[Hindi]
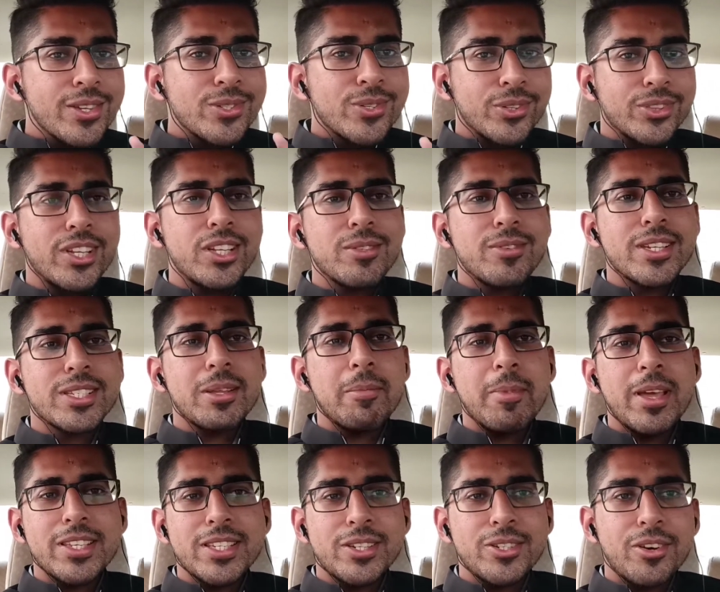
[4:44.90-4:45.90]
सो दिस वॉज द
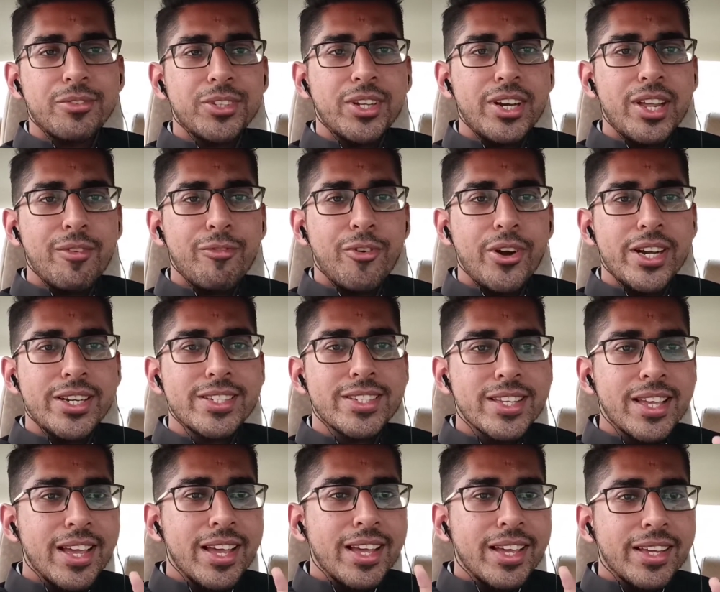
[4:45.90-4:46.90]
मैसेज ऑफ द डिफरेंस
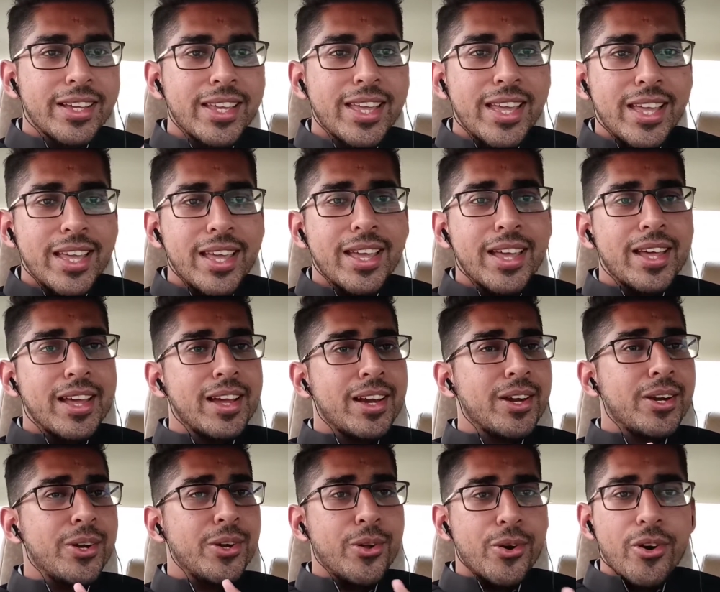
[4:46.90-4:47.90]
कि
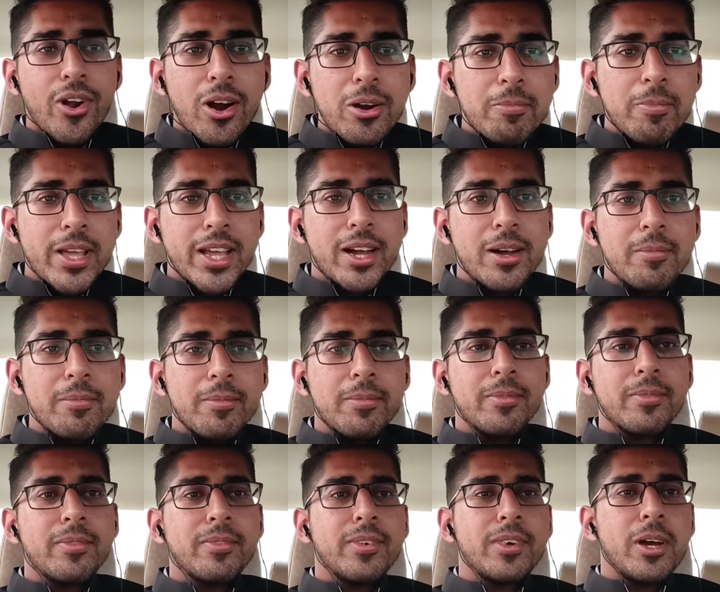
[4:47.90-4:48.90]
डो नॉट बिकम
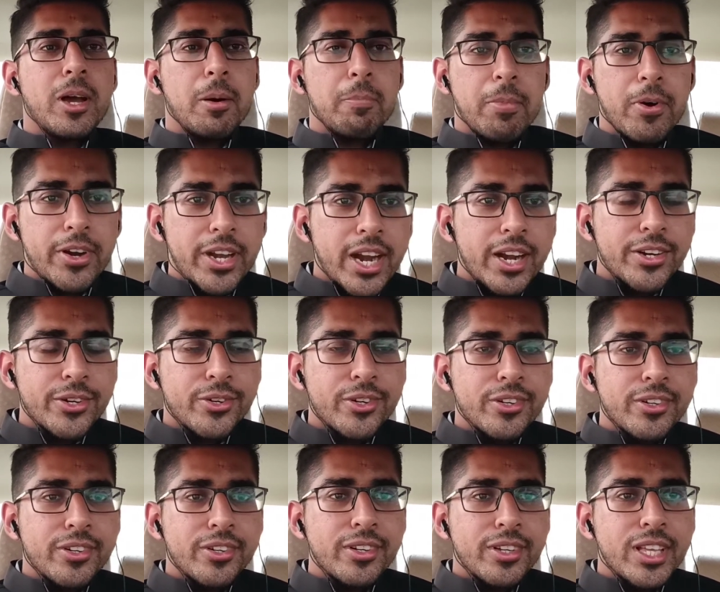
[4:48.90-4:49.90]
अ पोटैटो
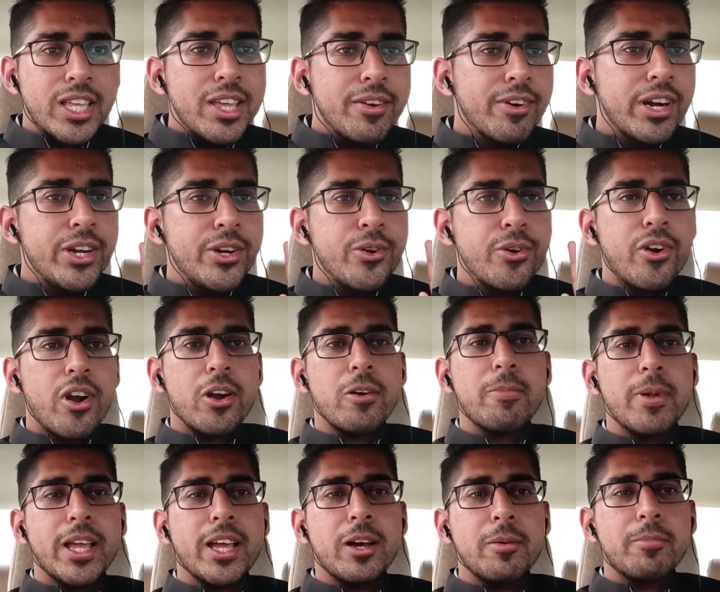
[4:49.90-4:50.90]
even do not
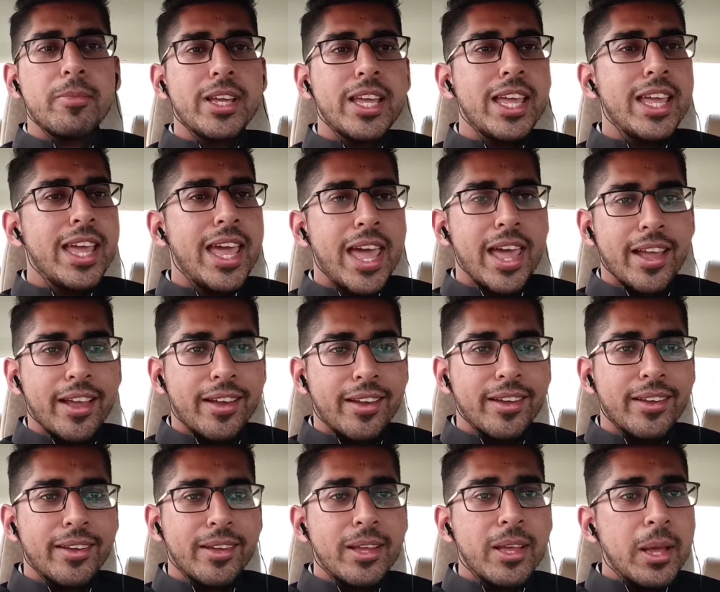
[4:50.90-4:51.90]
become a egg
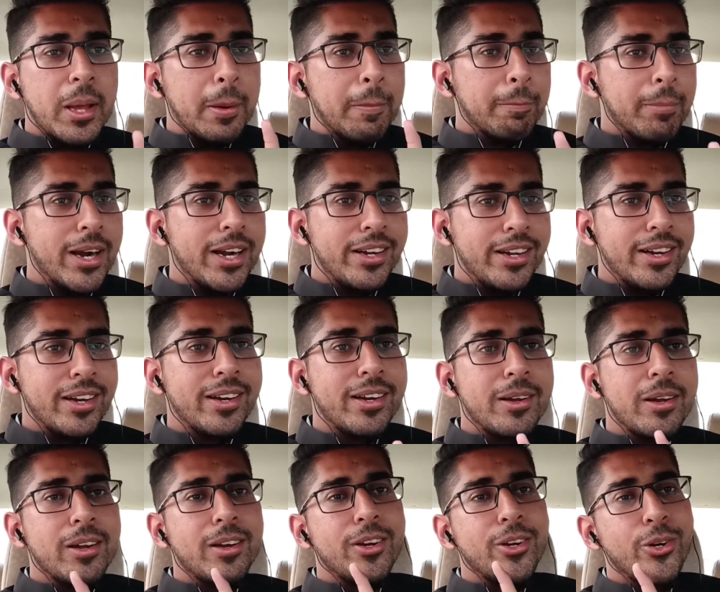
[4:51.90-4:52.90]
but
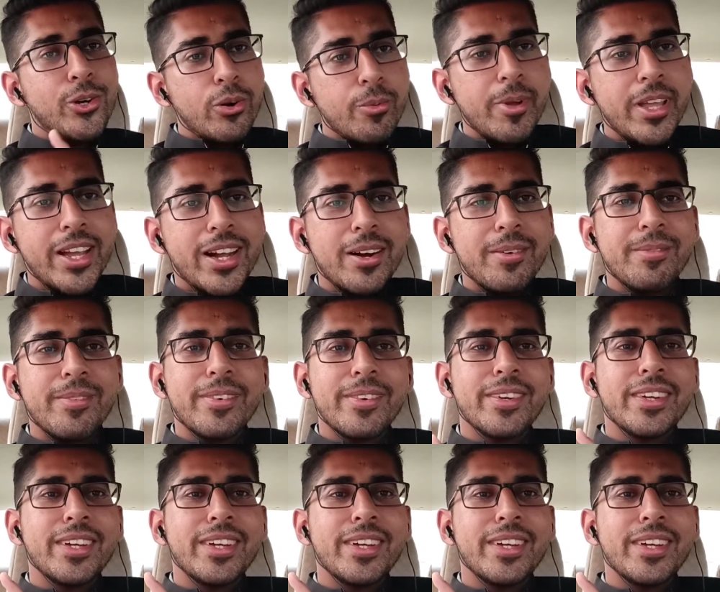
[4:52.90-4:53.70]
do become